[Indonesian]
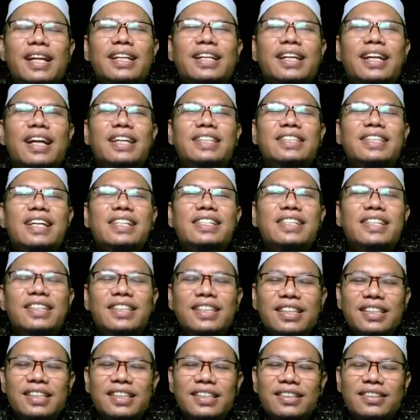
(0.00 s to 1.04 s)
dan rasa
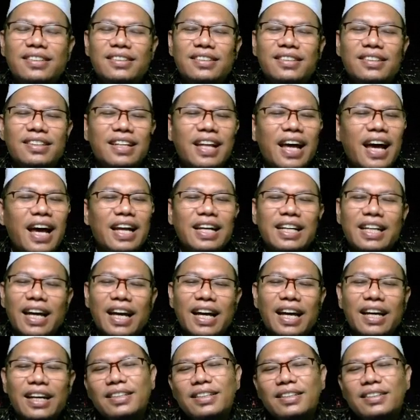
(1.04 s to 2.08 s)
sedih tidak
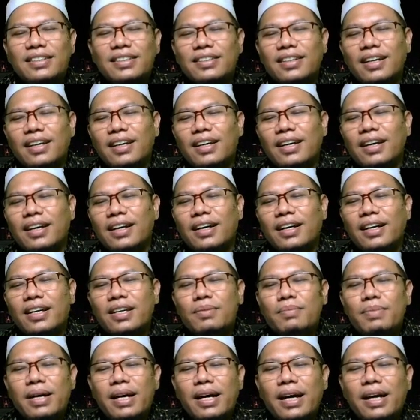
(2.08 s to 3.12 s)
ada. Ya
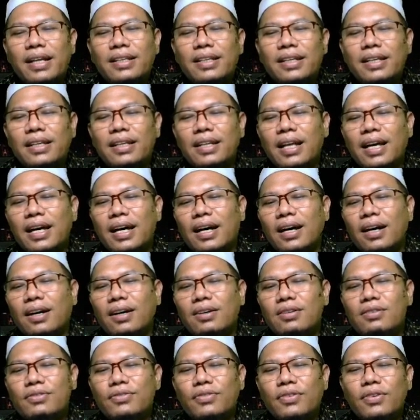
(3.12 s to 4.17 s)
ibadi la
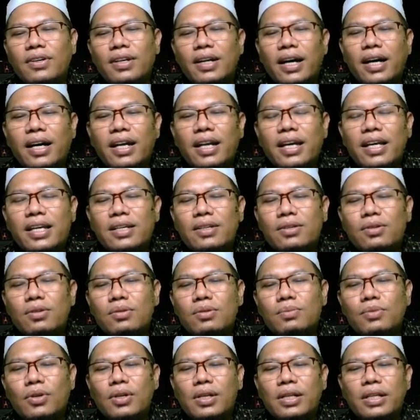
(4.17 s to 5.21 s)
khawfun
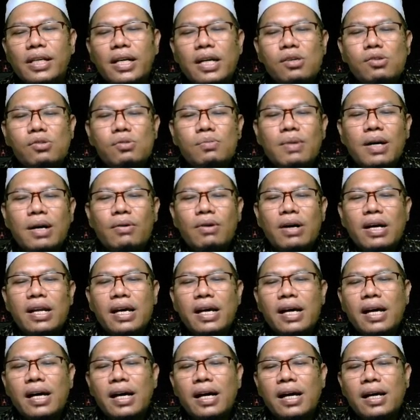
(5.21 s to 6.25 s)
alaikumul yawma wa
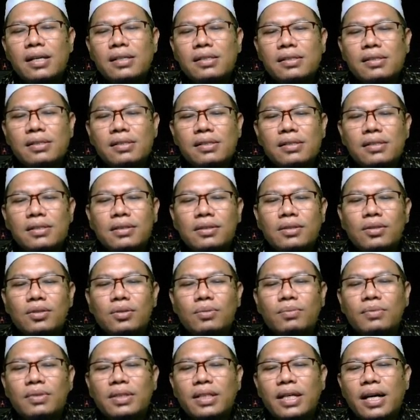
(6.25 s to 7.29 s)
la
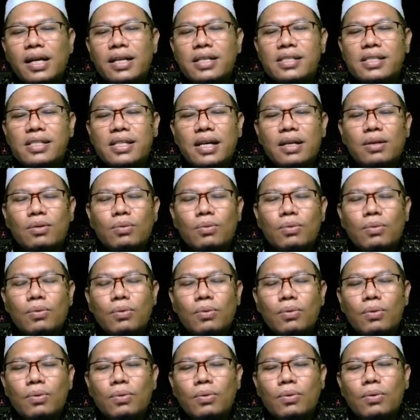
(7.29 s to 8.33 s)
antum
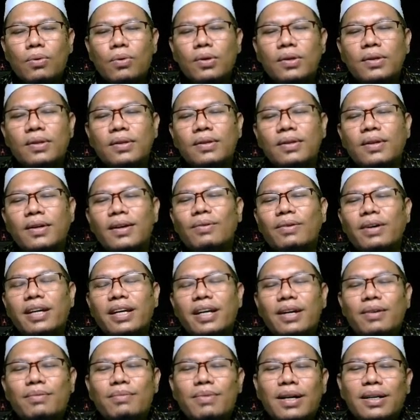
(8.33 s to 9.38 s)
tahzanun. Wahai
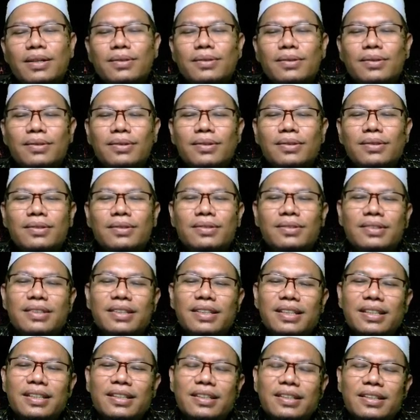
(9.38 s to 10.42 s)
hambaku,
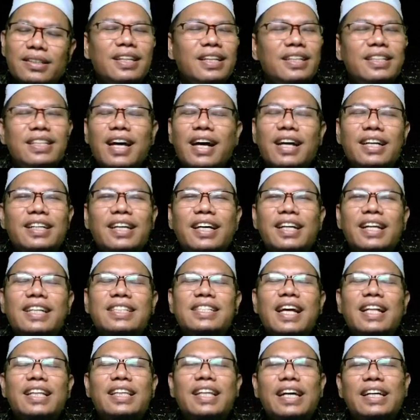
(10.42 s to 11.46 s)
ya, tidak ada
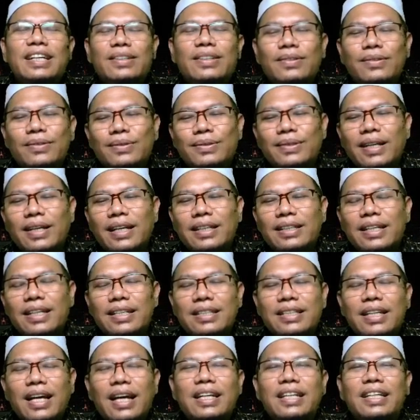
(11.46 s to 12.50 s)
rasa takut
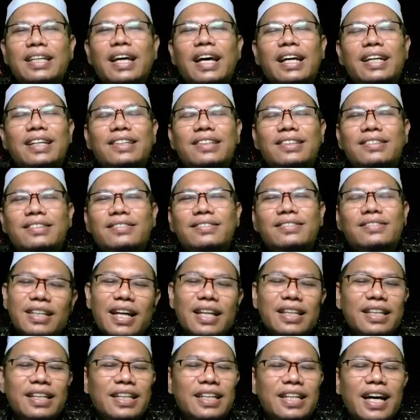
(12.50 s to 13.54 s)
atas kalian itu.
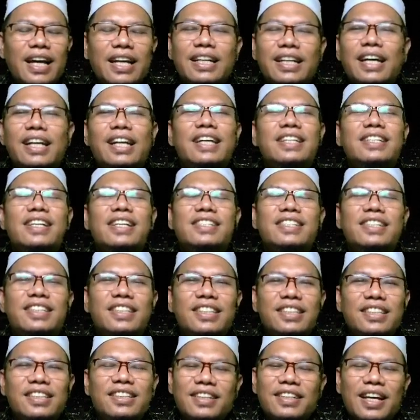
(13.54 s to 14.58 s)
Dan tidak ada rasa
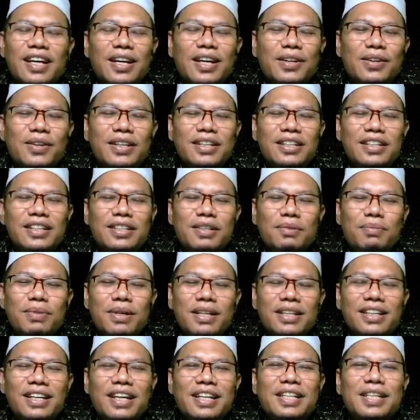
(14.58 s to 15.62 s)
sedih. Kalau ini
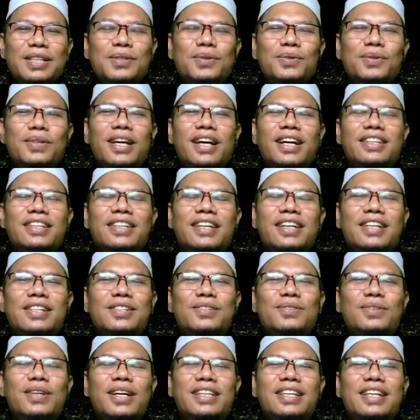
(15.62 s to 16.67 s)
diberikan di dunia aja kan
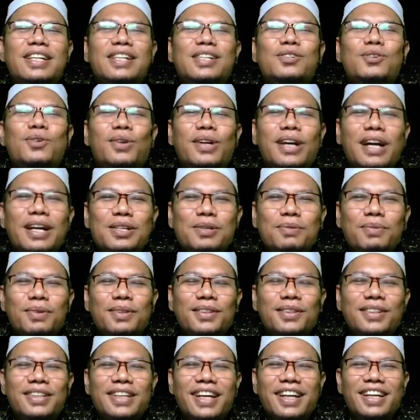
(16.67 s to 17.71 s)
sudah jadi surga
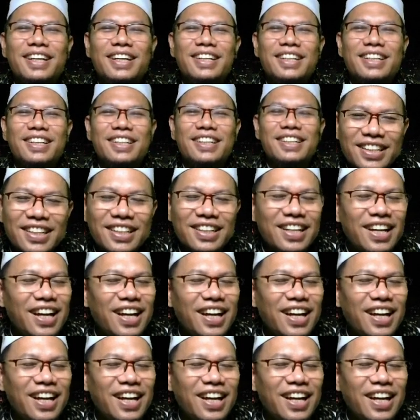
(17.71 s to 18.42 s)
sebetulnya. Tidak